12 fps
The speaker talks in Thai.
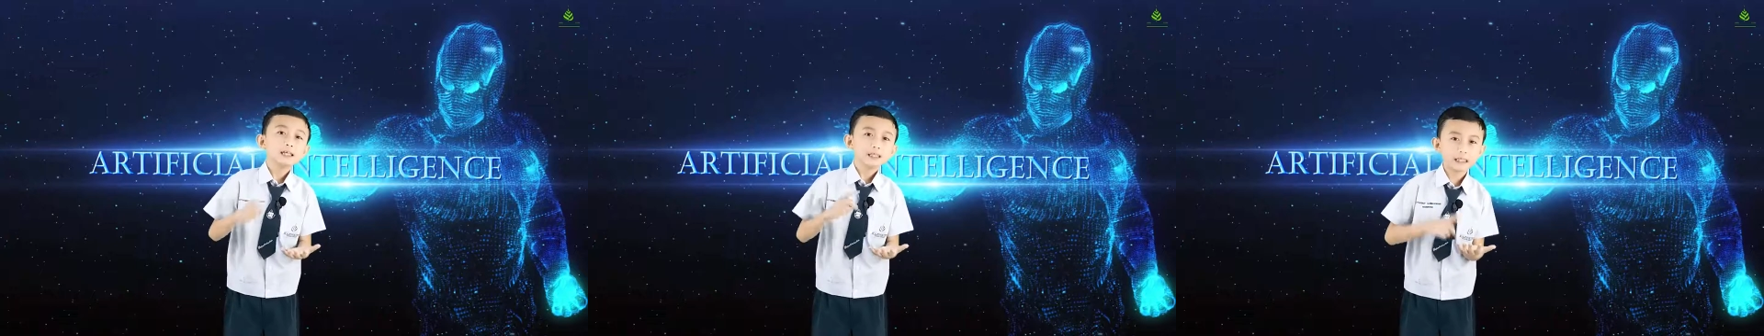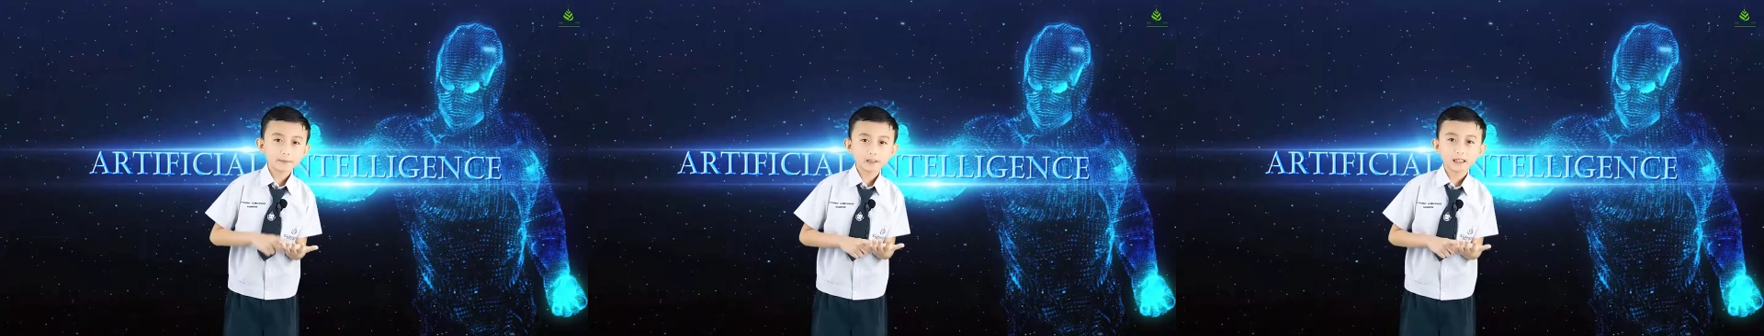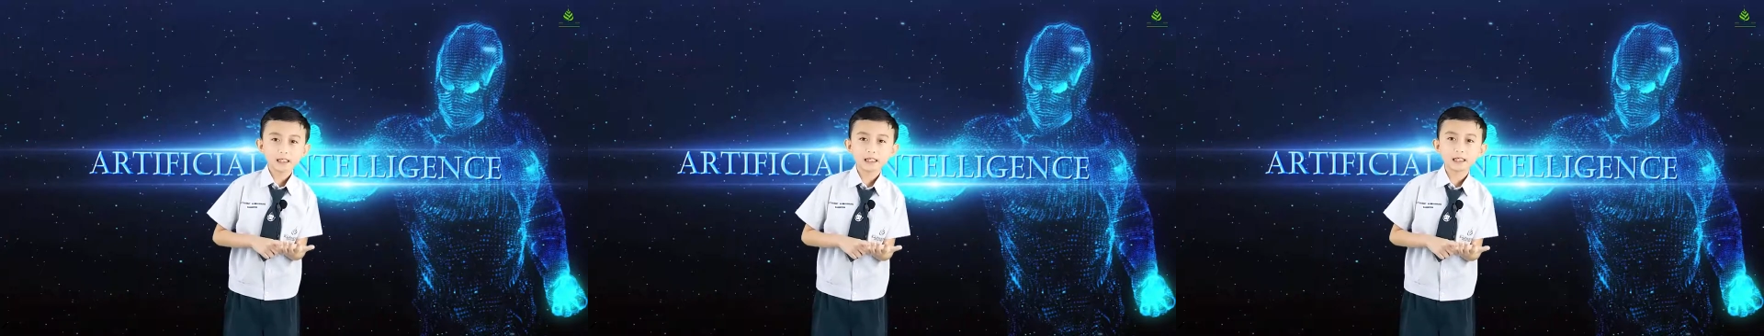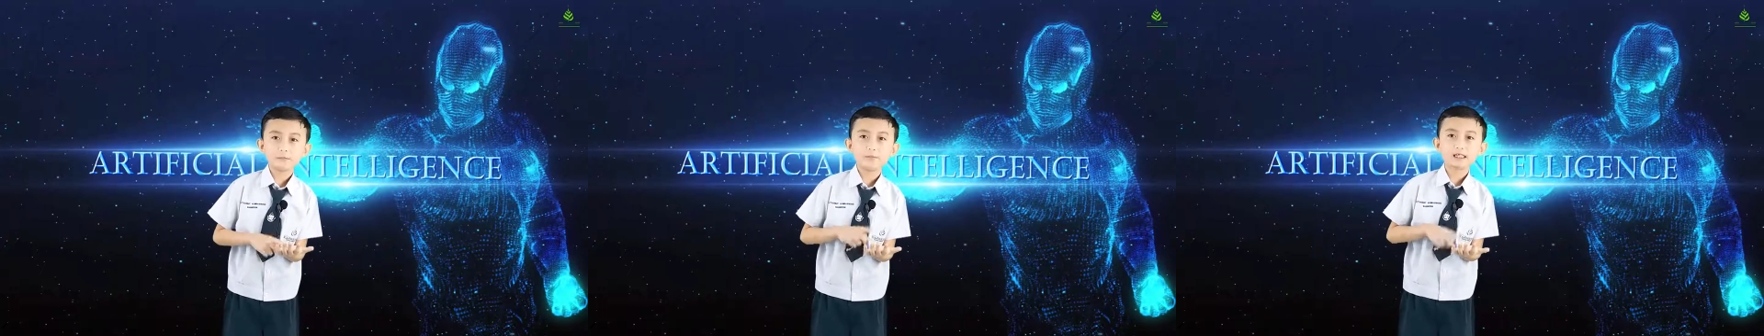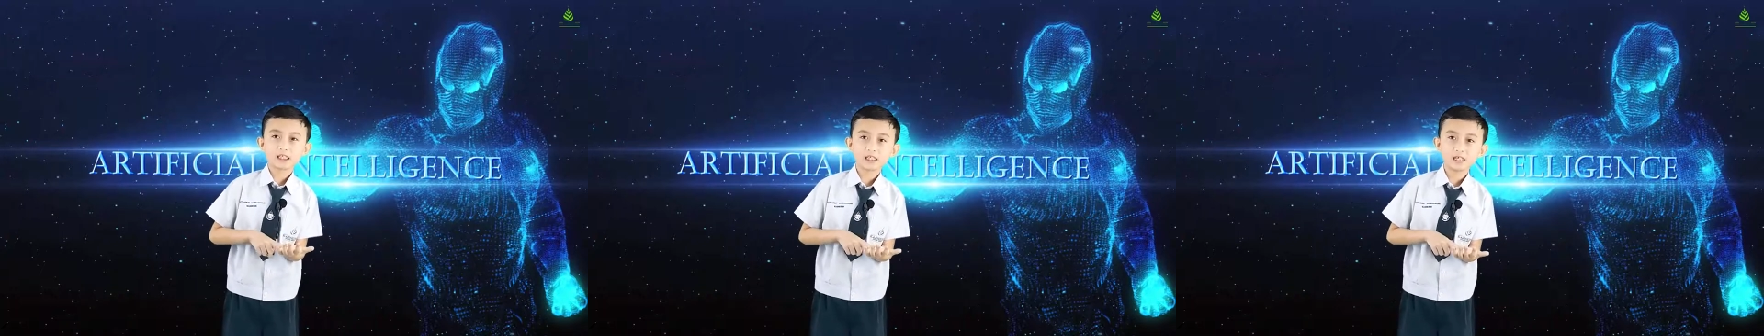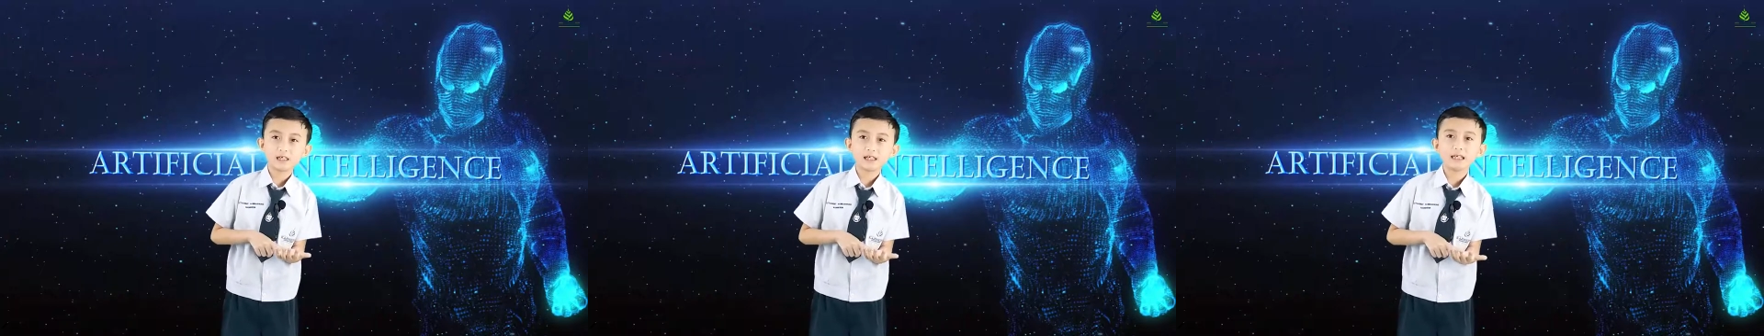Deep Learning
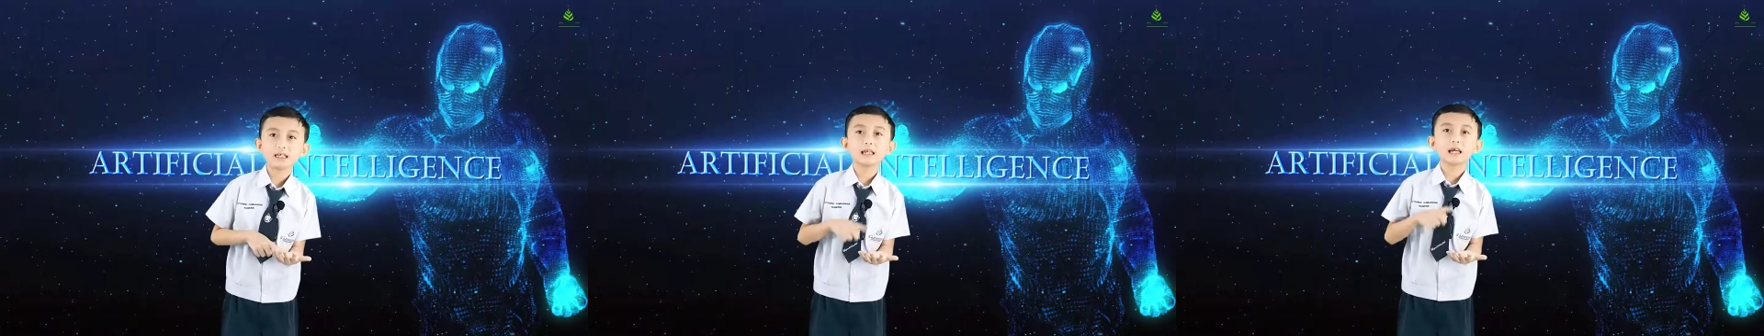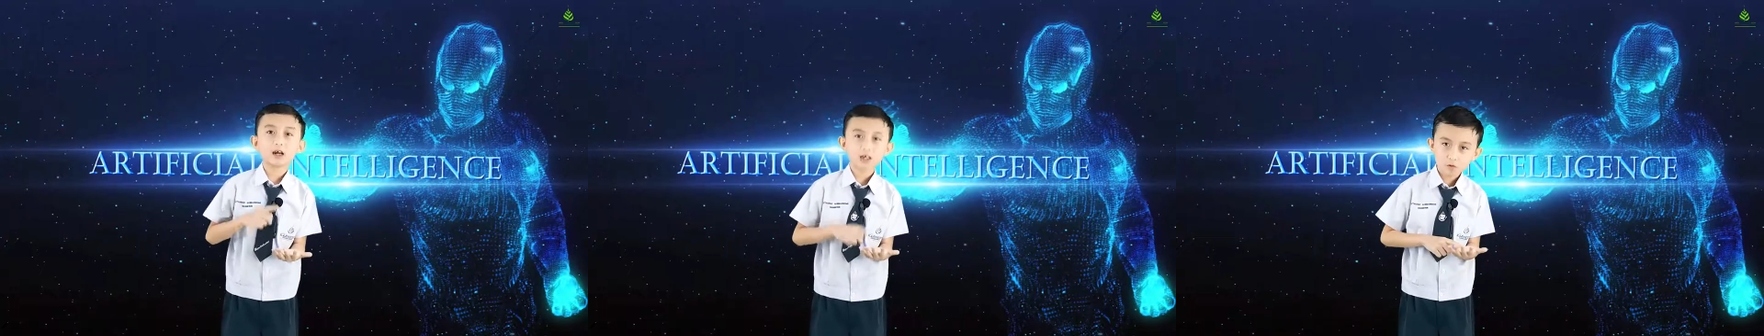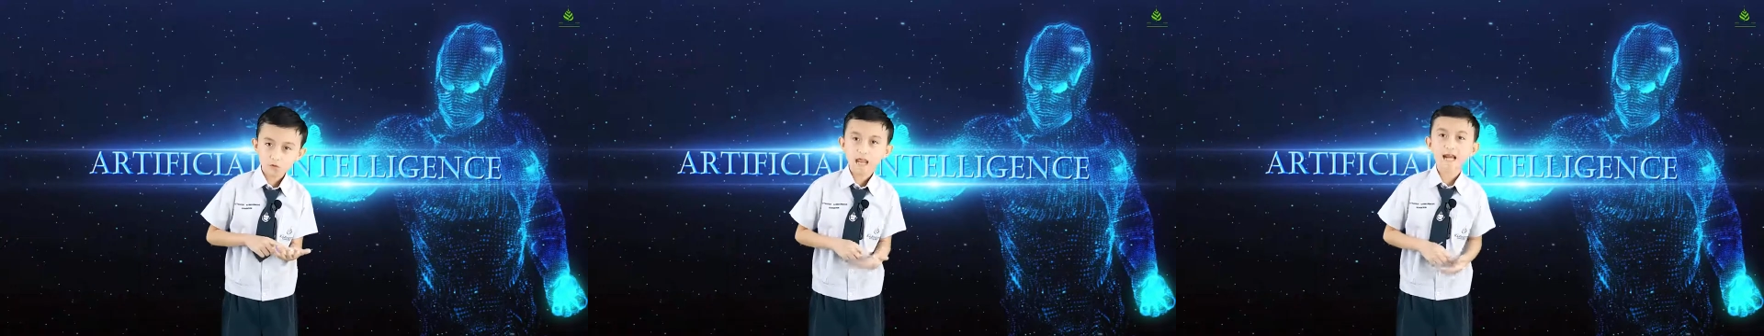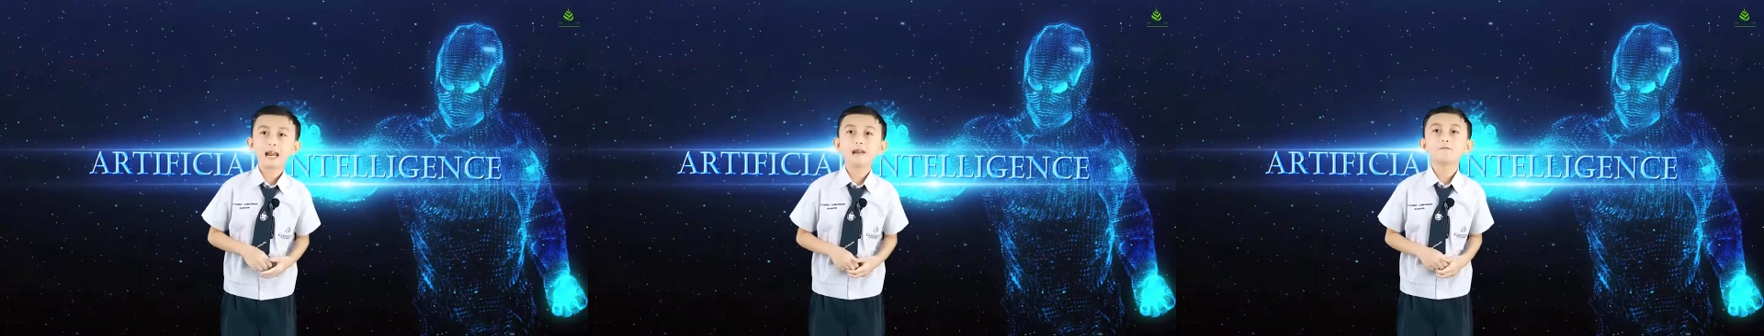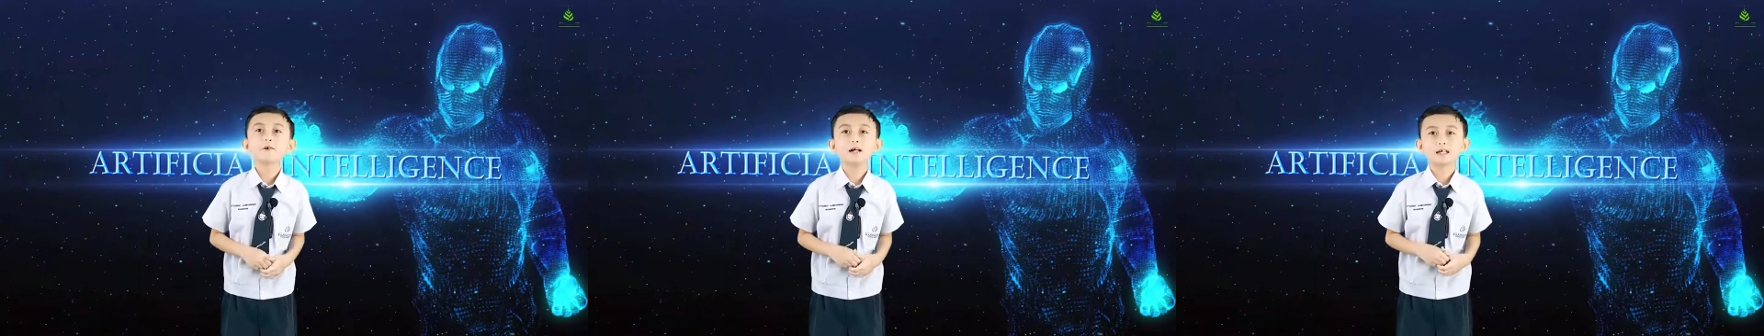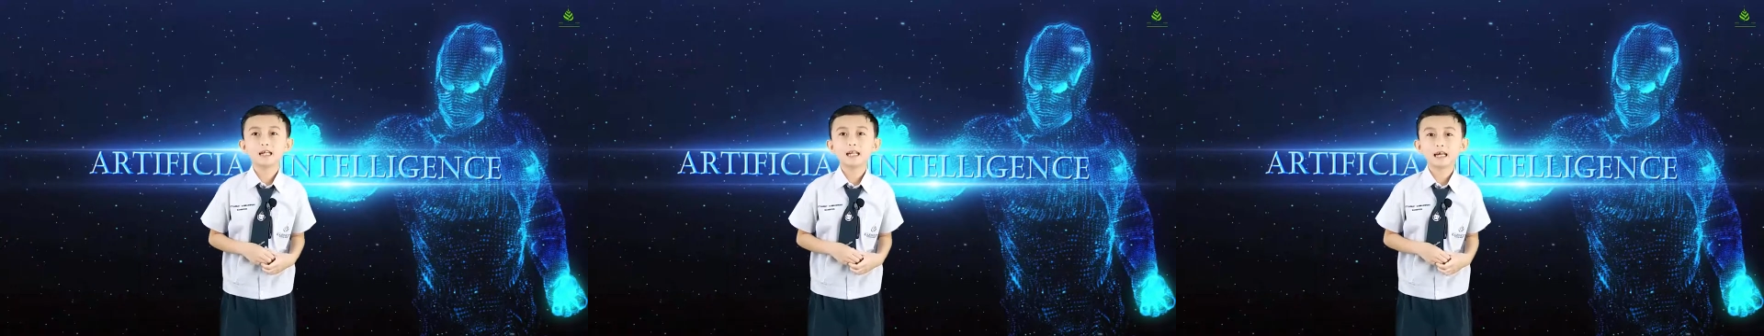Machine Learning แล้วก็ Neural Network
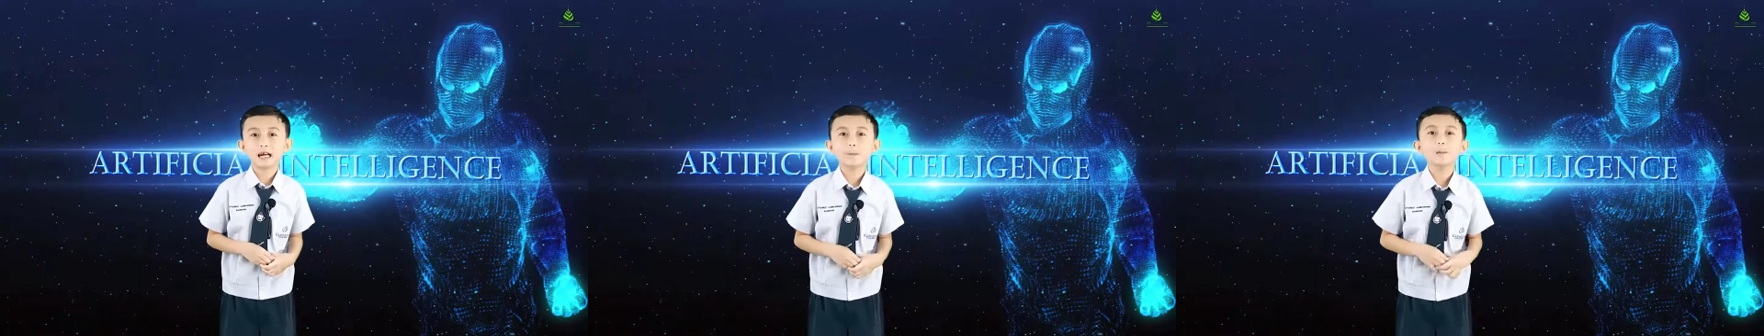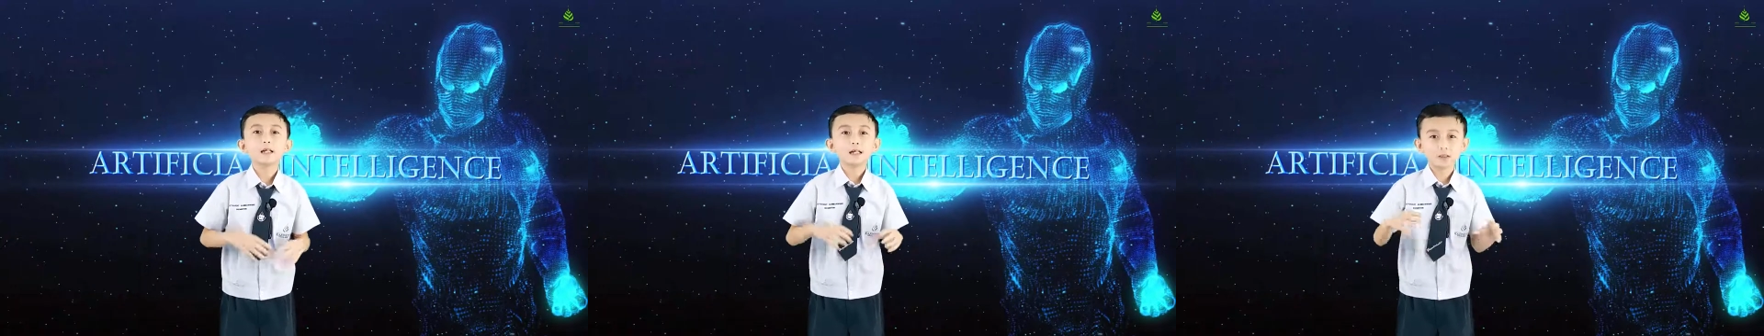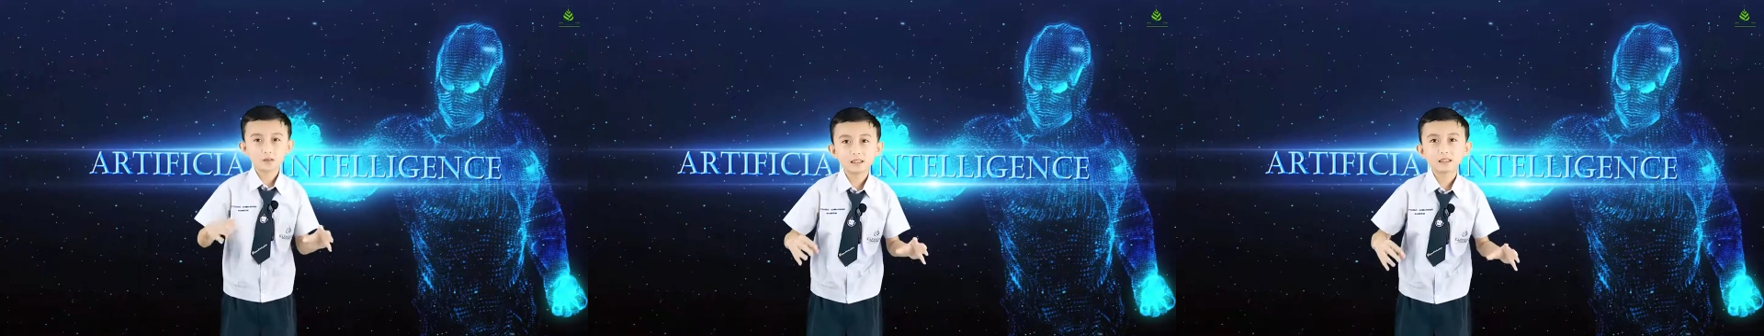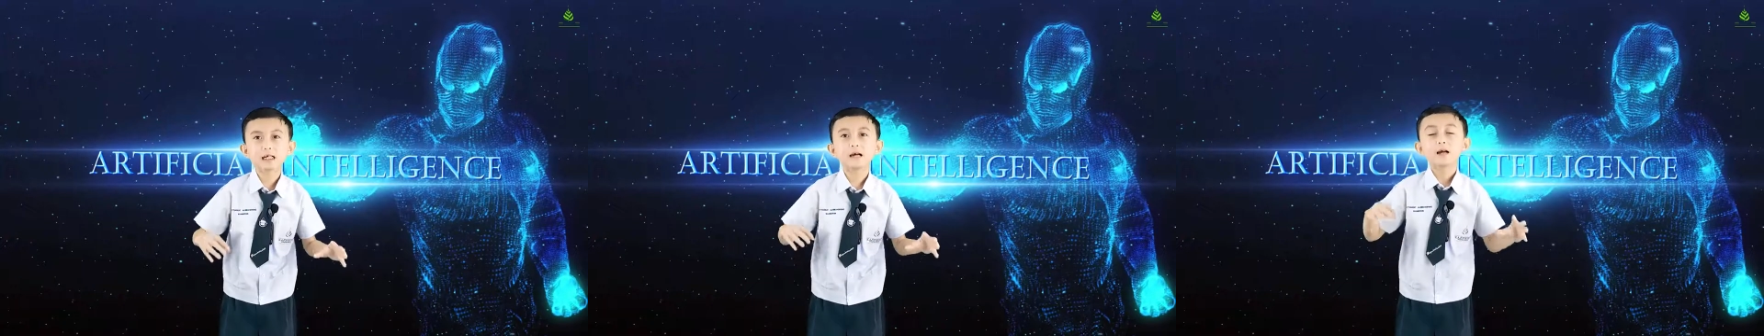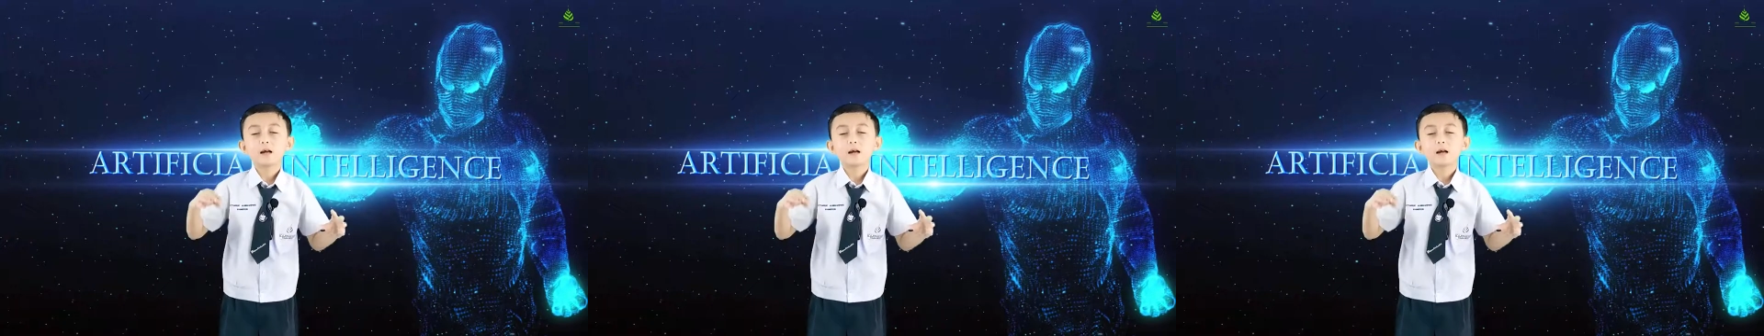นั่นเองครับในช่วยที่จะ